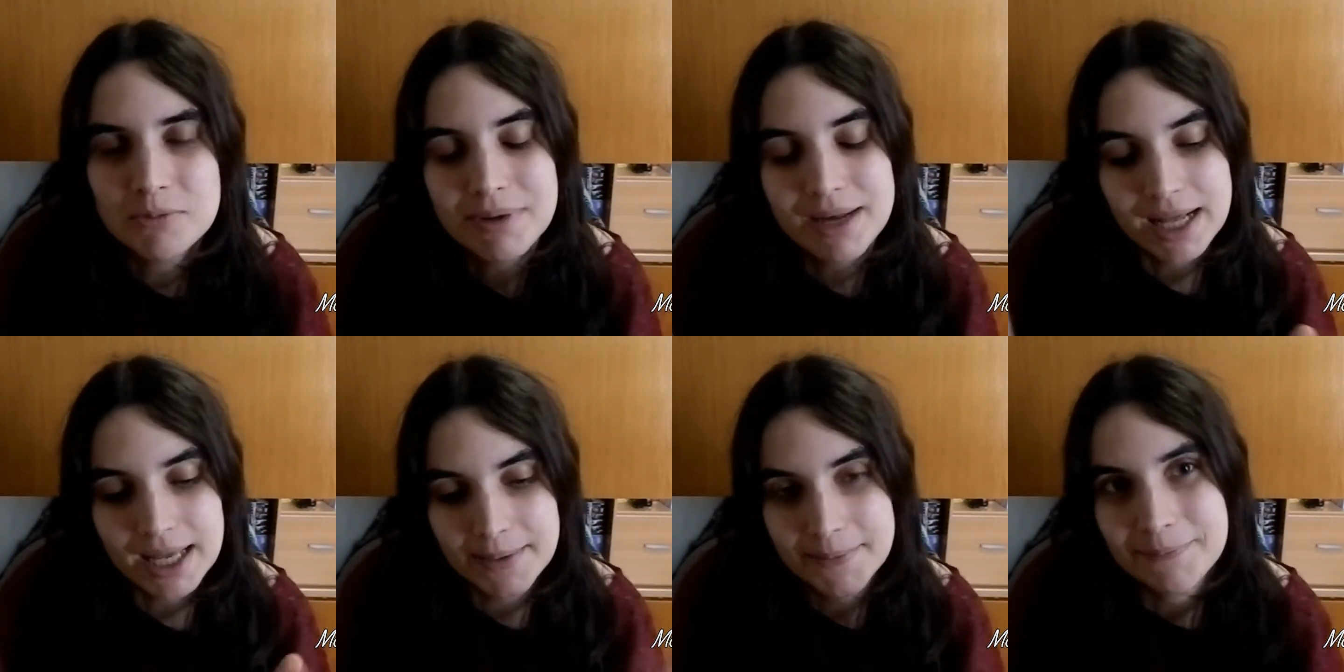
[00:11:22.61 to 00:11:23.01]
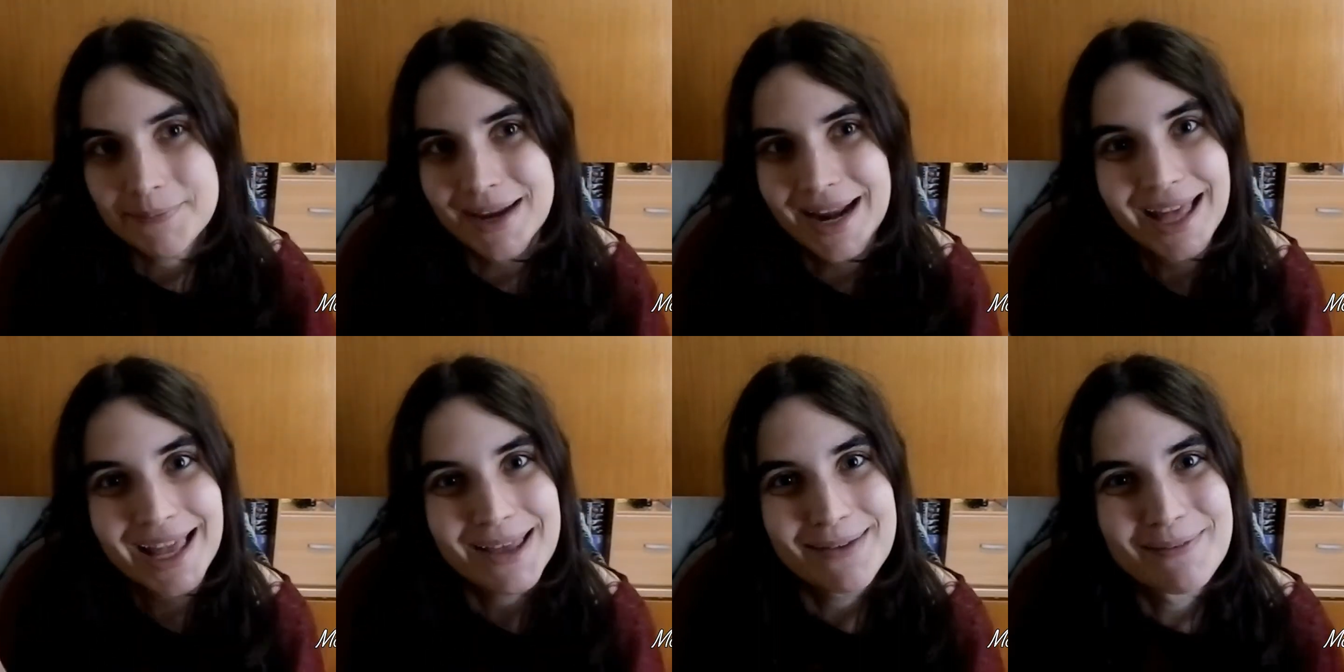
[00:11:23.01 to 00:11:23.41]
para,
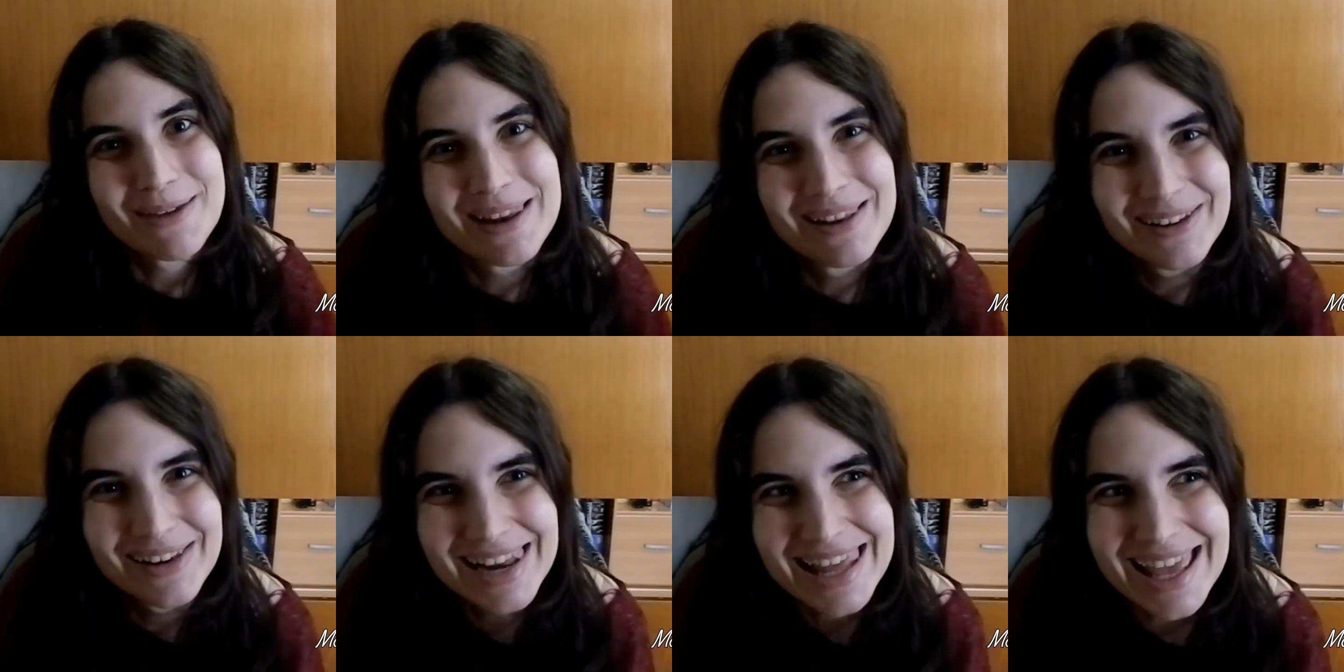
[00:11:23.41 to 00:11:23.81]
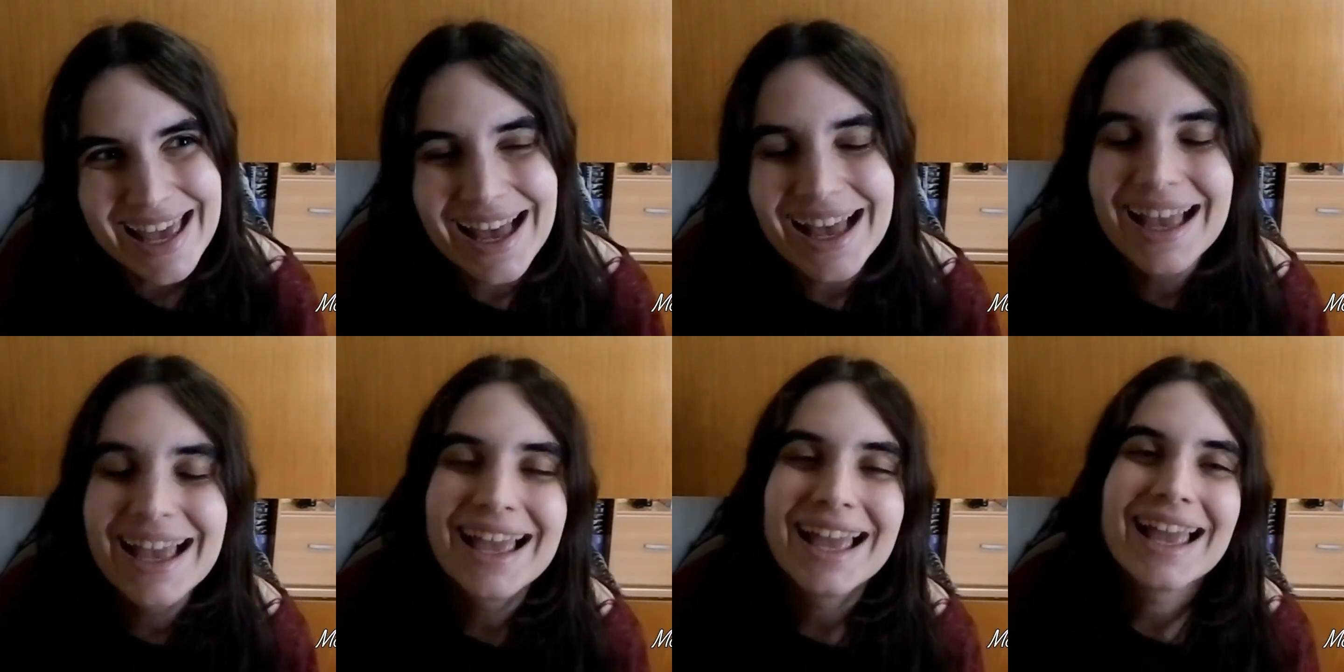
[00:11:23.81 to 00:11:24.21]
para que me lo
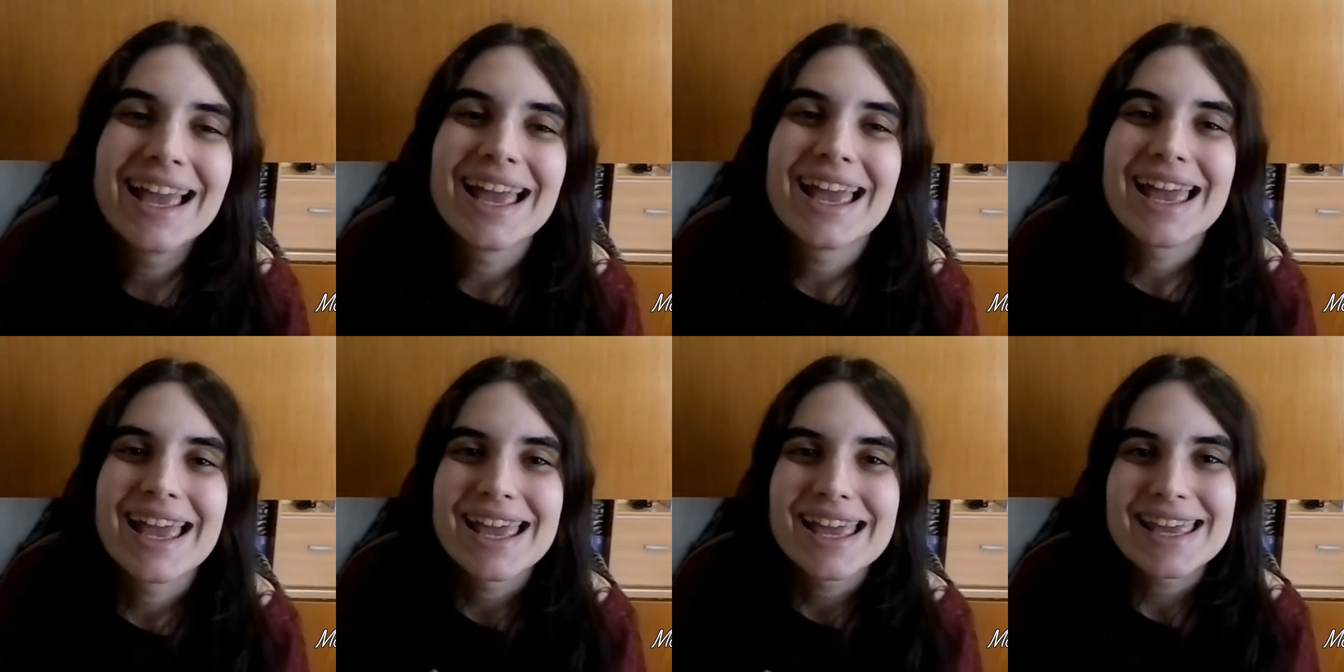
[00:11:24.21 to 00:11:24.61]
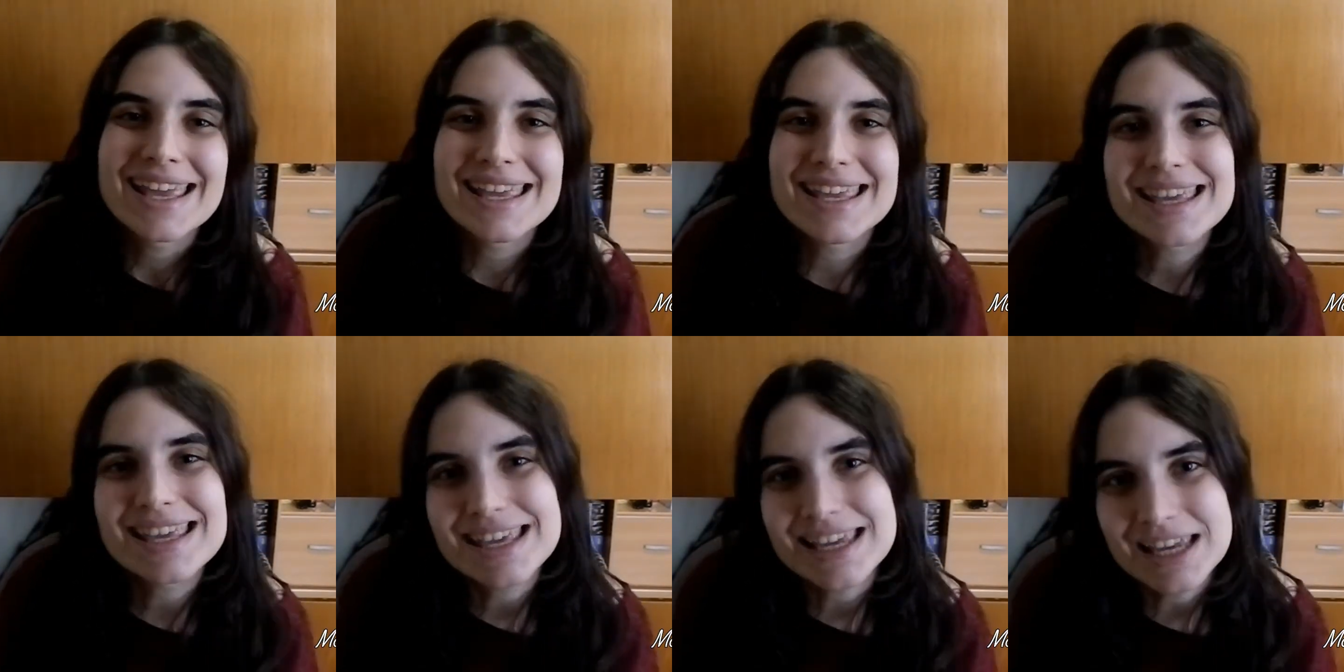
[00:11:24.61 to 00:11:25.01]
lea
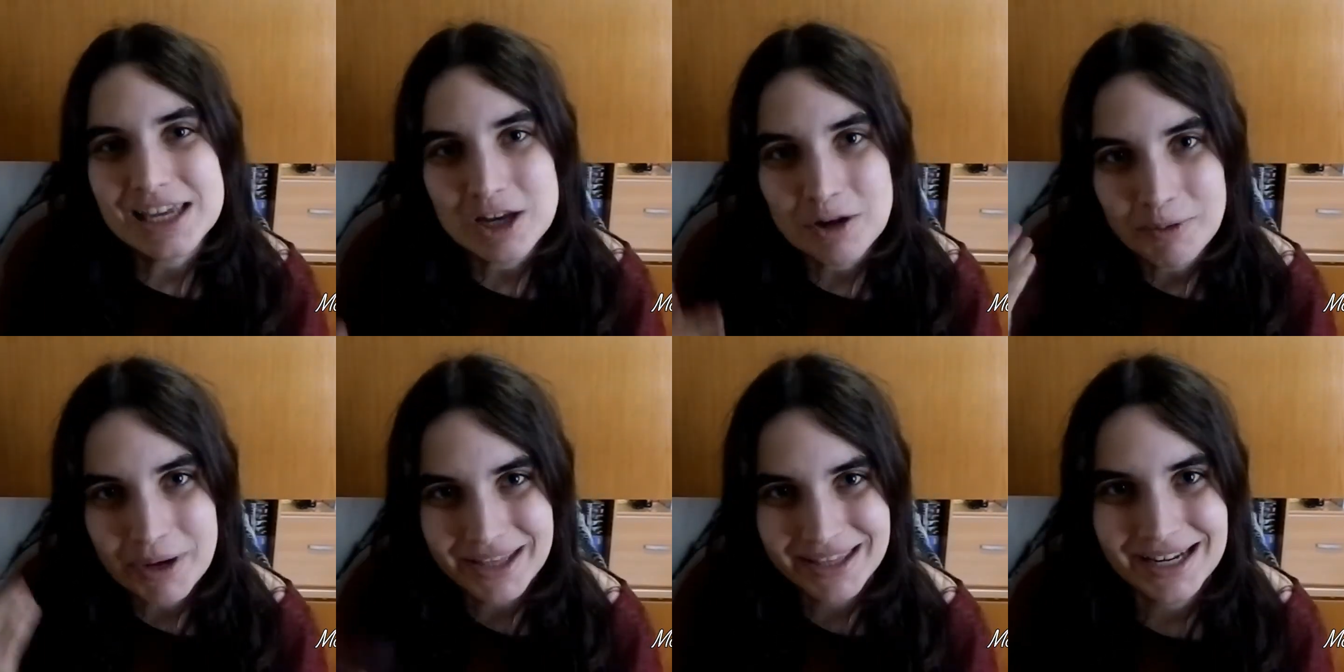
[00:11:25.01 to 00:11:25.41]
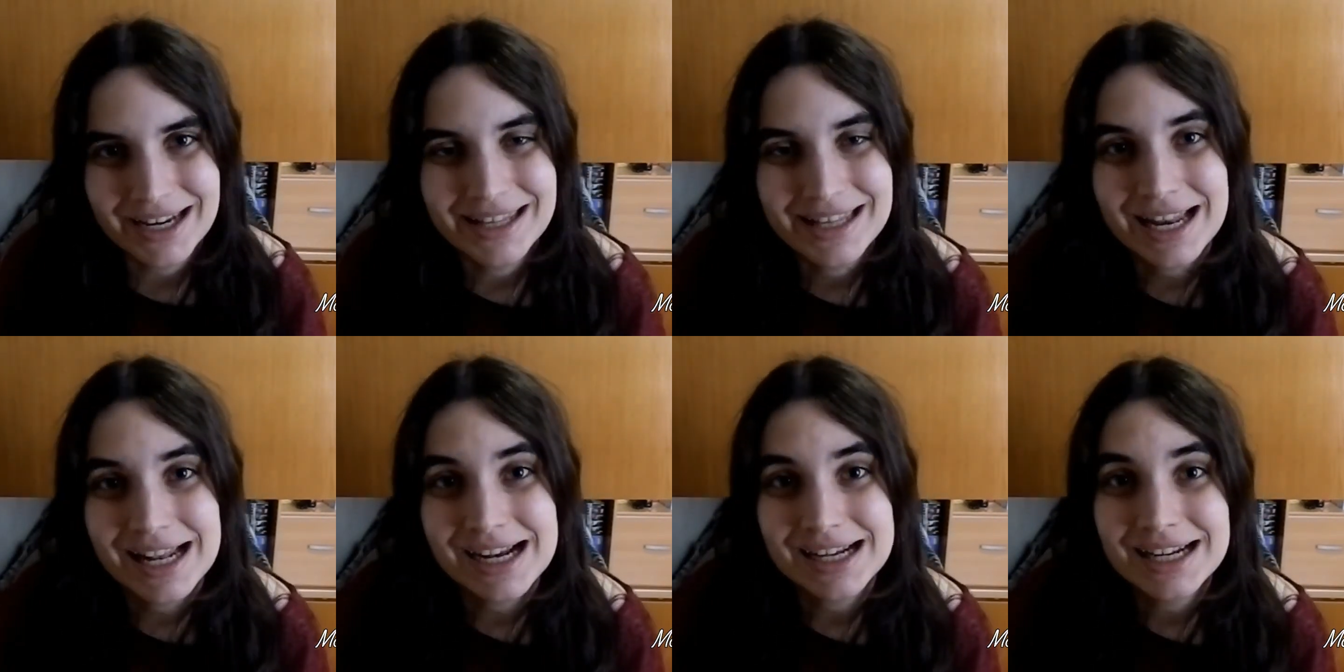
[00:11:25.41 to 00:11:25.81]
y lo voy a traer
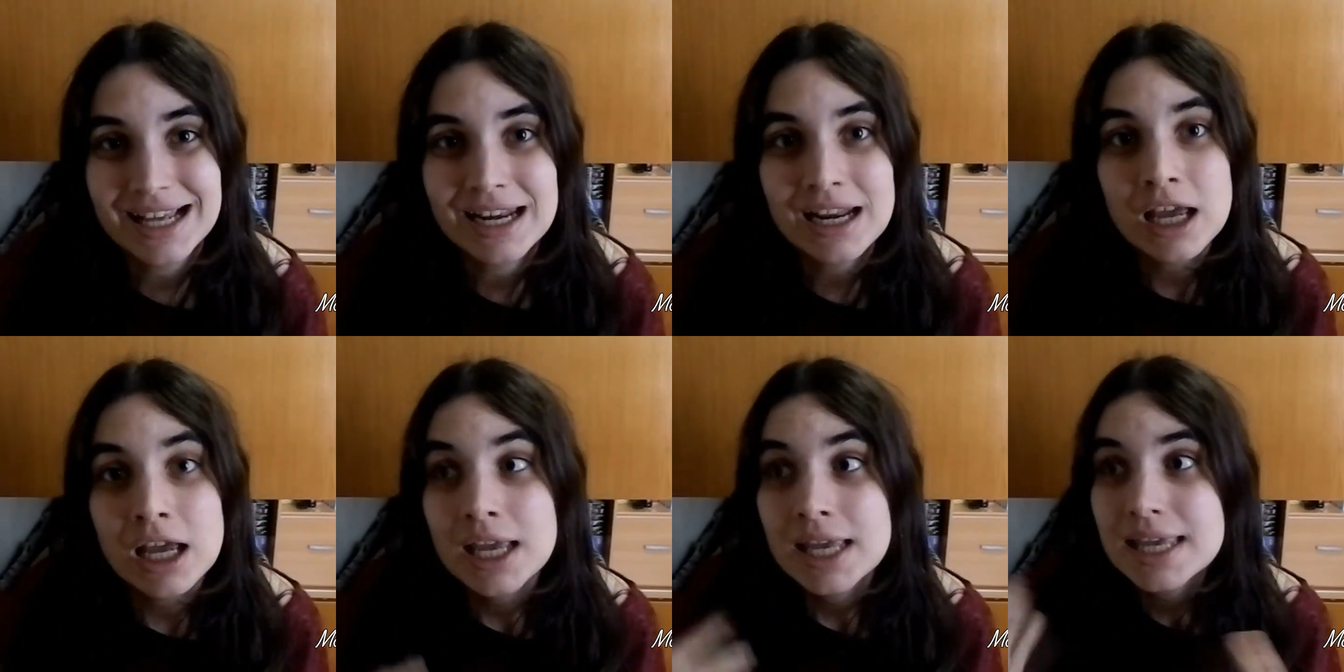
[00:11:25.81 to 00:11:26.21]
en el canal.